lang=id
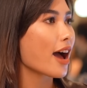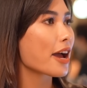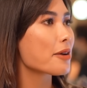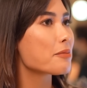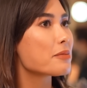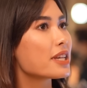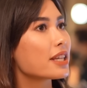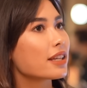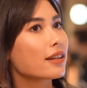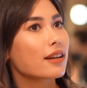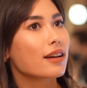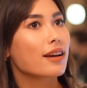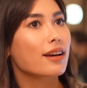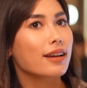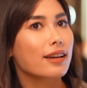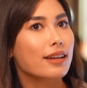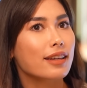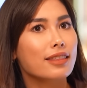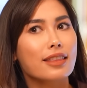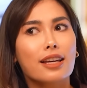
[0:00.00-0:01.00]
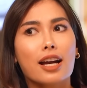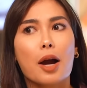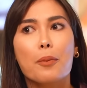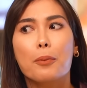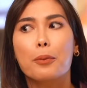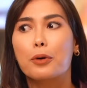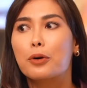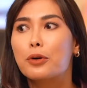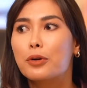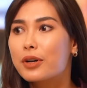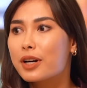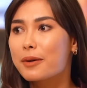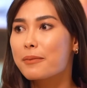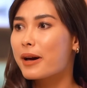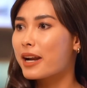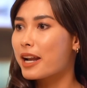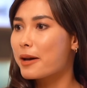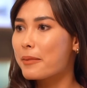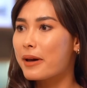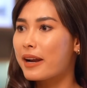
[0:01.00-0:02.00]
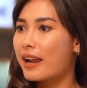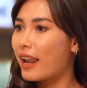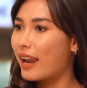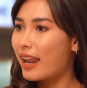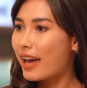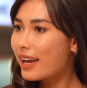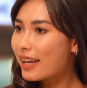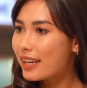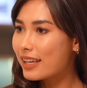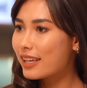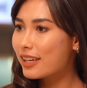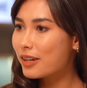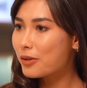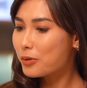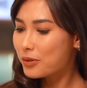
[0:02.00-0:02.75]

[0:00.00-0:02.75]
I mean, kita nggak perlu kemana-mana lagi,